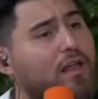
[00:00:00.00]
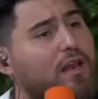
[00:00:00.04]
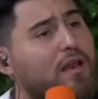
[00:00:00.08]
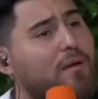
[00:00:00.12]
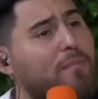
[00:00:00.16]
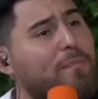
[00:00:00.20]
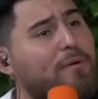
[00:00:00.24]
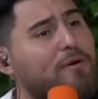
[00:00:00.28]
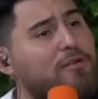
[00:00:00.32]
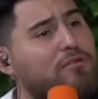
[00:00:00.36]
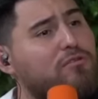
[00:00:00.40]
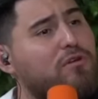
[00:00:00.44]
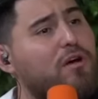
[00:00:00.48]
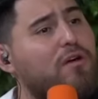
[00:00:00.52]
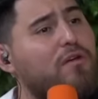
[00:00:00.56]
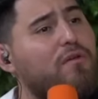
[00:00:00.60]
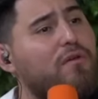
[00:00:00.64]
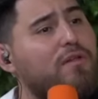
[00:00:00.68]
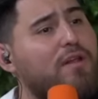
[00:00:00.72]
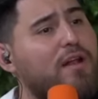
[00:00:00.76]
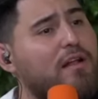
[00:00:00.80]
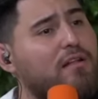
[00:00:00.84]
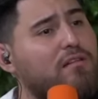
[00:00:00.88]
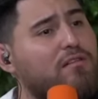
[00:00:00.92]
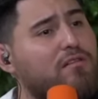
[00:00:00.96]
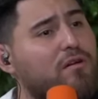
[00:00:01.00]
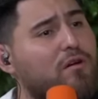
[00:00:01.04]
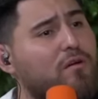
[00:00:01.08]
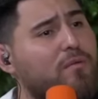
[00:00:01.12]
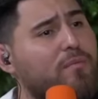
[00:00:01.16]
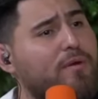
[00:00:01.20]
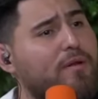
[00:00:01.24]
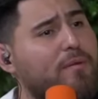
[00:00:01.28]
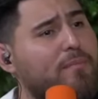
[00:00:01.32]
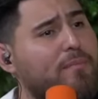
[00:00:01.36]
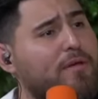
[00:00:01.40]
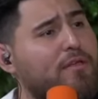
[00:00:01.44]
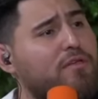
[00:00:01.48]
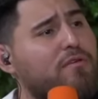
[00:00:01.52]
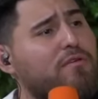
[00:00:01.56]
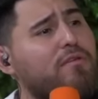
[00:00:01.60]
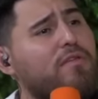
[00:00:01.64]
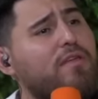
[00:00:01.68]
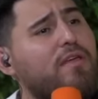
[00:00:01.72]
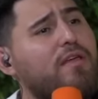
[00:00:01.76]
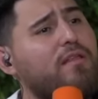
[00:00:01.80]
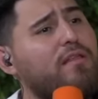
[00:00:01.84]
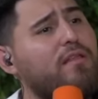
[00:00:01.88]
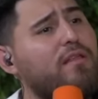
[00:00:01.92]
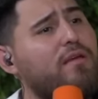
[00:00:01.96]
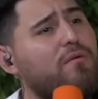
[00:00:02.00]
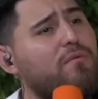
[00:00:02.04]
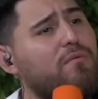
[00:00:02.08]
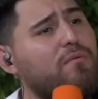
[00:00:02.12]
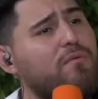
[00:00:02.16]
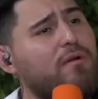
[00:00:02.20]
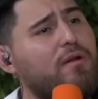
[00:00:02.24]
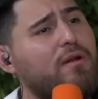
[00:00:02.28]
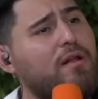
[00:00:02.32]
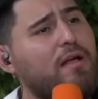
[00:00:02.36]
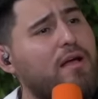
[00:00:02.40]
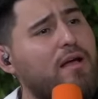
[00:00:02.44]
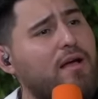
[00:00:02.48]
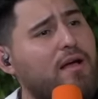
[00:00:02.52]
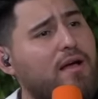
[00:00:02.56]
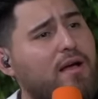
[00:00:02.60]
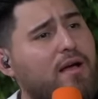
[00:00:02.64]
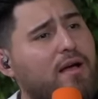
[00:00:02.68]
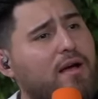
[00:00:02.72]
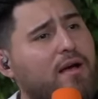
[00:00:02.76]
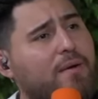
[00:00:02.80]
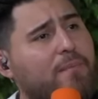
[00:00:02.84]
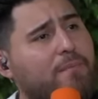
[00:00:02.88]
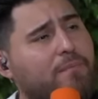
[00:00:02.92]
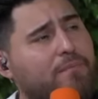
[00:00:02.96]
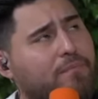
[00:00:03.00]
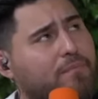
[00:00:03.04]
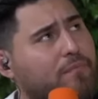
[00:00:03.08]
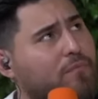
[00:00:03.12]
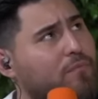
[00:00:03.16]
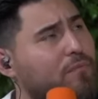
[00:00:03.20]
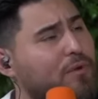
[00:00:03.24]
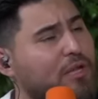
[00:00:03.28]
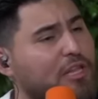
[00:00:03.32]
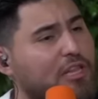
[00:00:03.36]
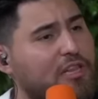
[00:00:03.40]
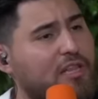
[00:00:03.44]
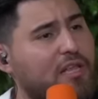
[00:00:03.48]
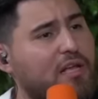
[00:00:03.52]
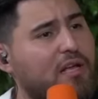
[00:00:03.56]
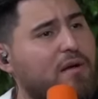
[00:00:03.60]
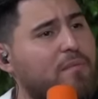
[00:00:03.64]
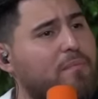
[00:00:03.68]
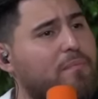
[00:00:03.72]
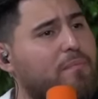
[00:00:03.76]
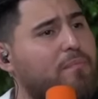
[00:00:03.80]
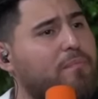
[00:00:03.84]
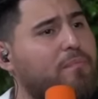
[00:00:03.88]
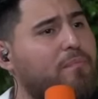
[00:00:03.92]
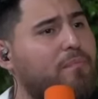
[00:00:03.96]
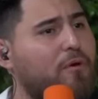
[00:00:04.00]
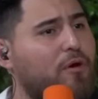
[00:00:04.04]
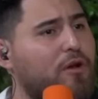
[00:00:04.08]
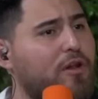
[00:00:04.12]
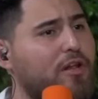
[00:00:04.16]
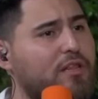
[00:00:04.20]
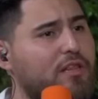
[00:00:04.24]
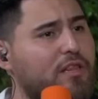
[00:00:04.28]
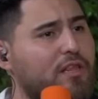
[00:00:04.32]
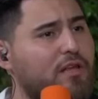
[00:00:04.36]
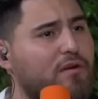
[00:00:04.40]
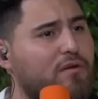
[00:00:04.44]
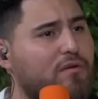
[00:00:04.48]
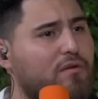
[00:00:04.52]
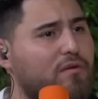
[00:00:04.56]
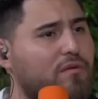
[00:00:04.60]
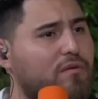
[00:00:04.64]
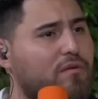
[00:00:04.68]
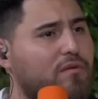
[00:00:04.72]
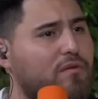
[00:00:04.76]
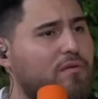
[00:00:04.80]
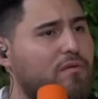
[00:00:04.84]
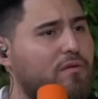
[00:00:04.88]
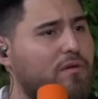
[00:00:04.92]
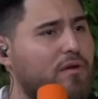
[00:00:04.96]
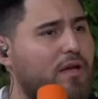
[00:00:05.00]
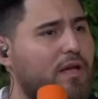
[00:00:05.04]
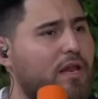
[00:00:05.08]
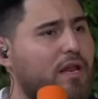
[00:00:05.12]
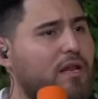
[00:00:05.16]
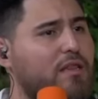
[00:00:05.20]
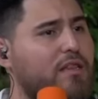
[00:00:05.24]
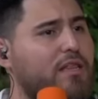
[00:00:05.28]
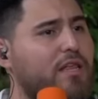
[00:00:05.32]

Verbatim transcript: que le pasó a Donald Trump en medio de, un una um, meeting político que le